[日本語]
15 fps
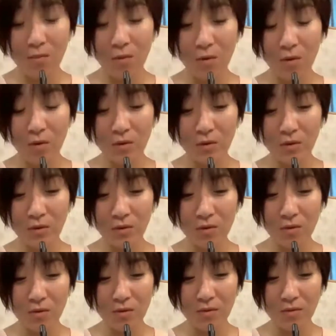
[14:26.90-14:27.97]
もうす
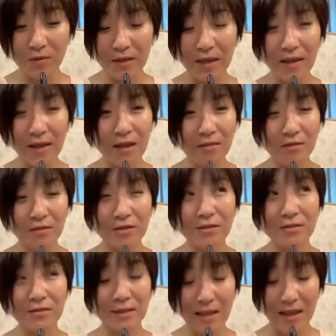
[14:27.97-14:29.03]
ごく胸が苦し
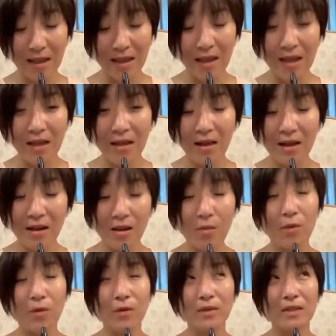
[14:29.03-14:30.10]
くて、彼は
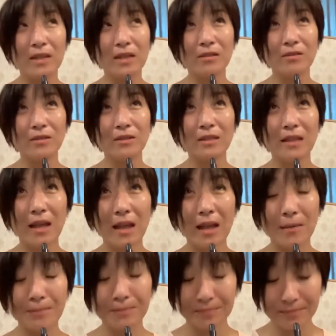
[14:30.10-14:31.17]
呆然とし
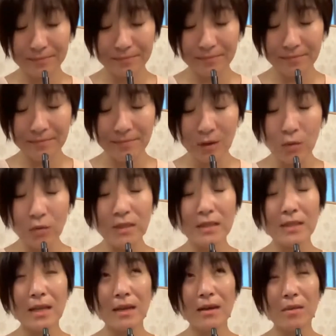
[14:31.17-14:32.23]
ておじ
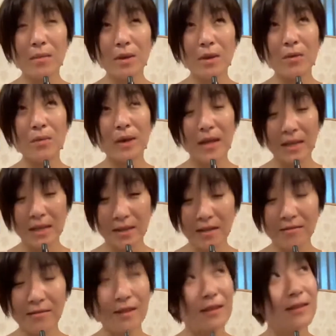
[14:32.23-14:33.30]
さんが目の前で
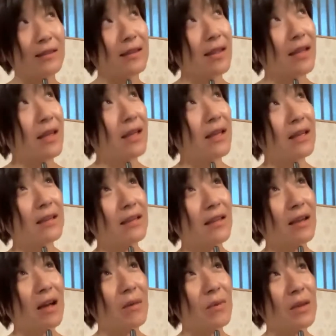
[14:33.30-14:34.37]
亡くなって、
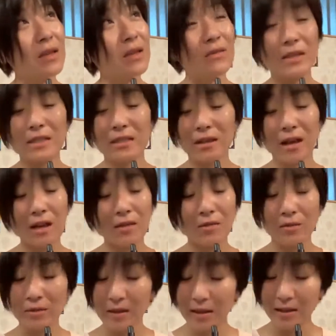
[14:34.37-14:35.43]
で壁には血が
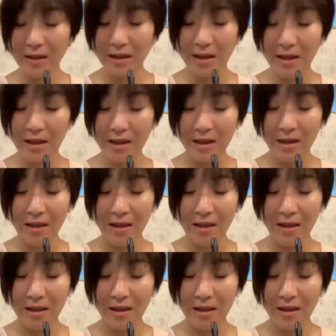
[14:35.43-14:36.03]
飛んでて、